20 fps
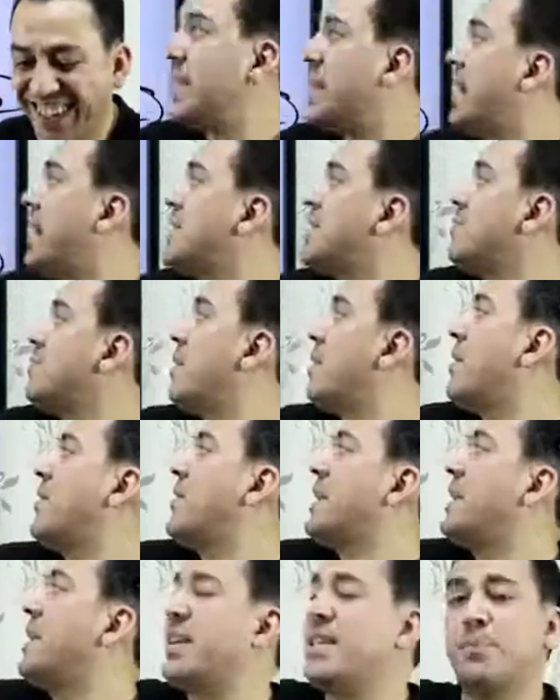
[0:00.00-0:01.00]
لازم يبقى
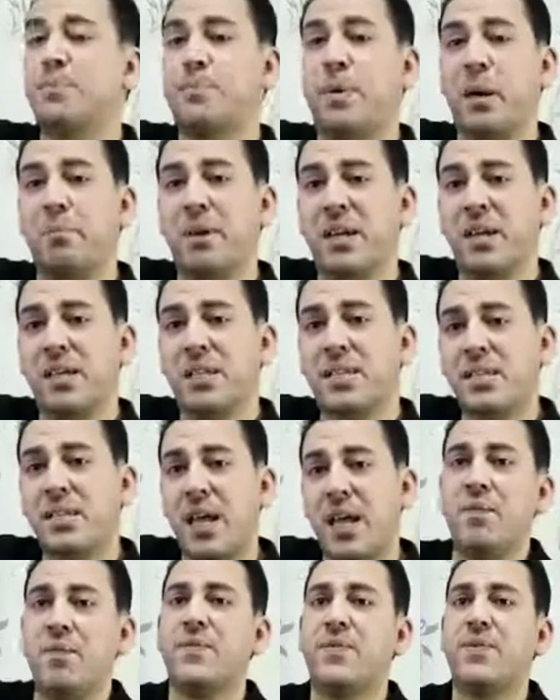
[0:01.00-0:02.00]
فيه نسبه من
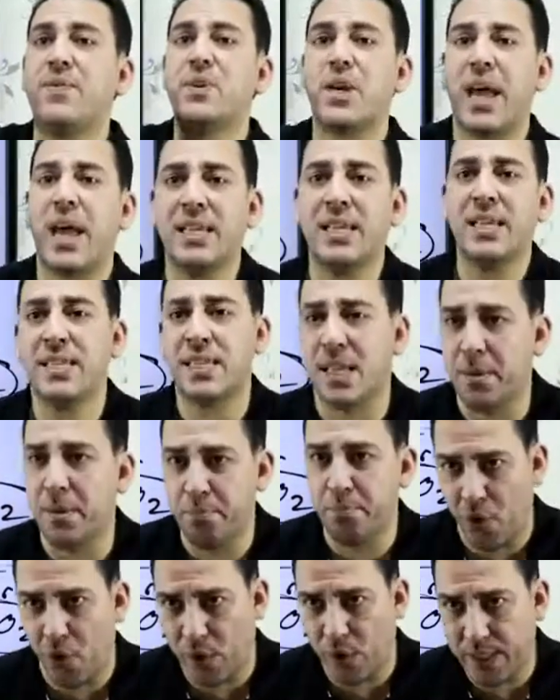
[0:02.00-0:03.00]
السلفر از
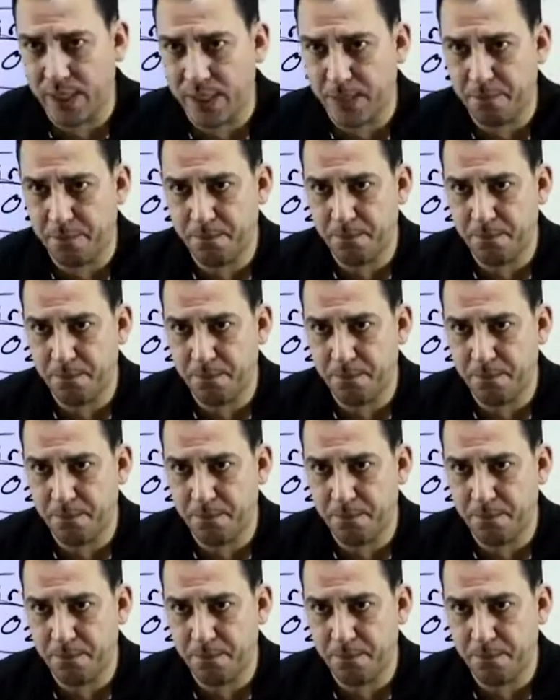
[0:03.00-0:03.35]
امبيورتي